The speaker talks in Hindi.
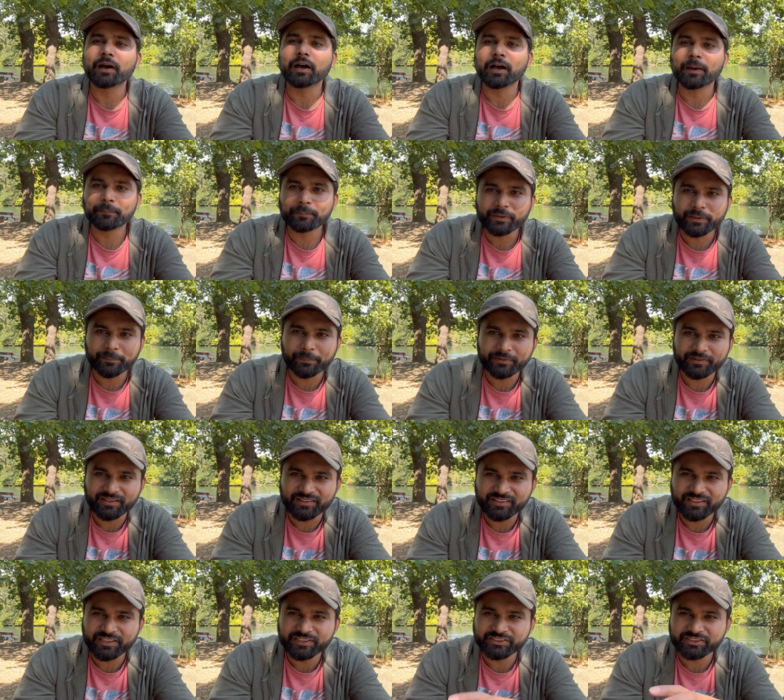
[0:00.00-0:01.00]
आपकी
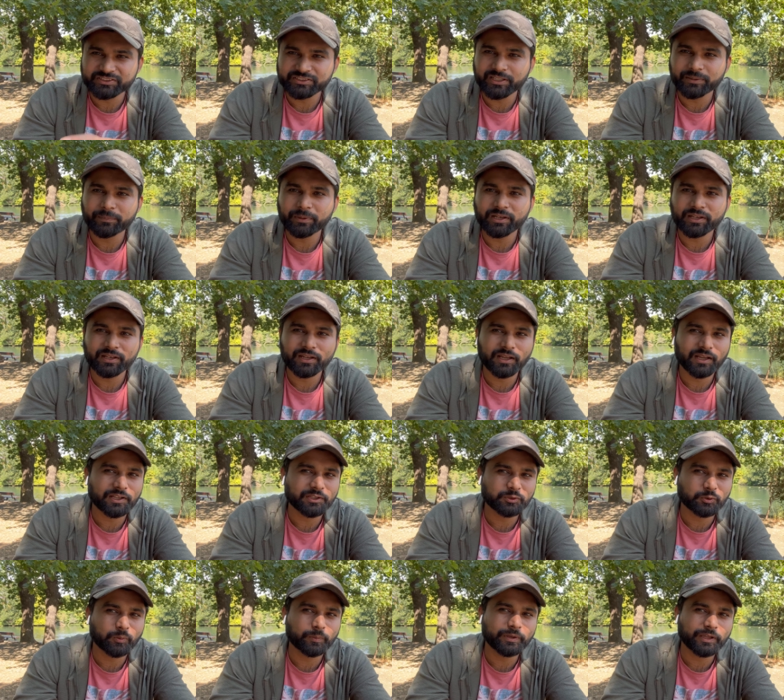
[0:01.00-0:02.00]
पसंद की चीज़ें मिलना
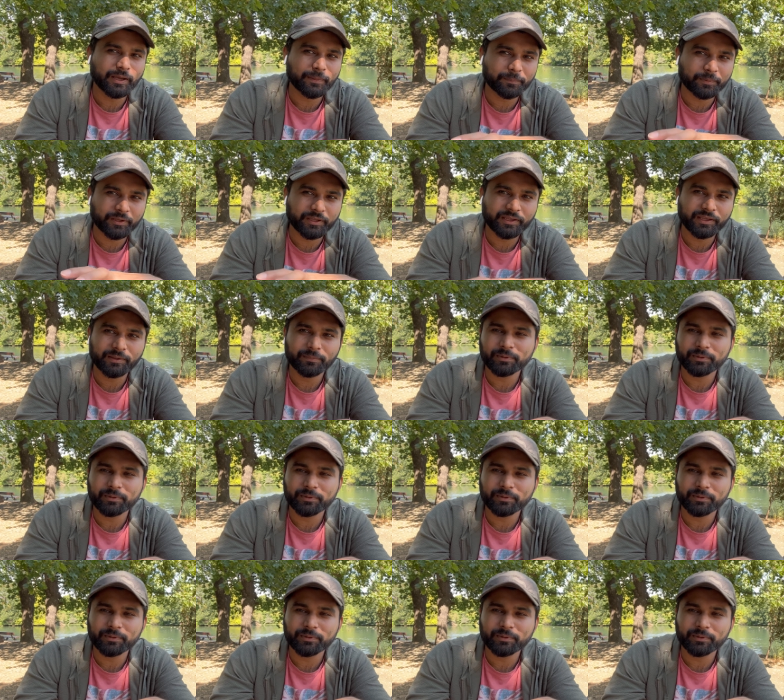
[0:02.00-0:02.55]
जो भी आपकी